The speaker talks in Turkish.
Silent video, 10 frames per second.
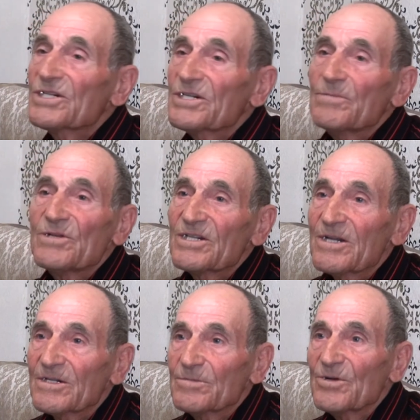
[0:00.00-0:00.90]
şey, bir şey
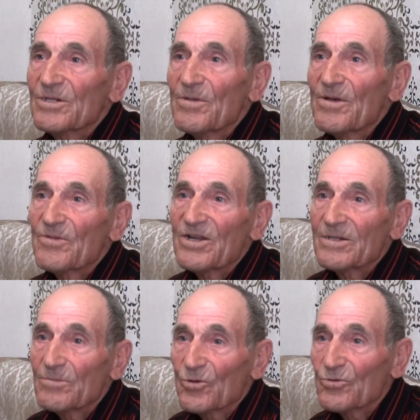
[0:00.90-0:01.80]
acımadı. Ben
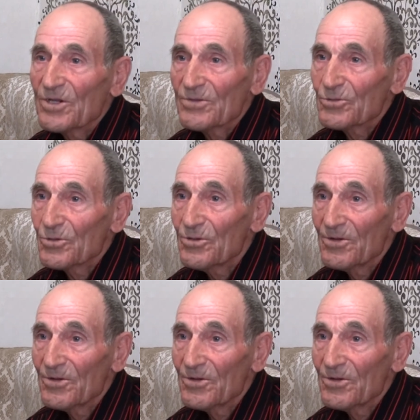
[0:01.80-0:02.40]
verdim onu da şu.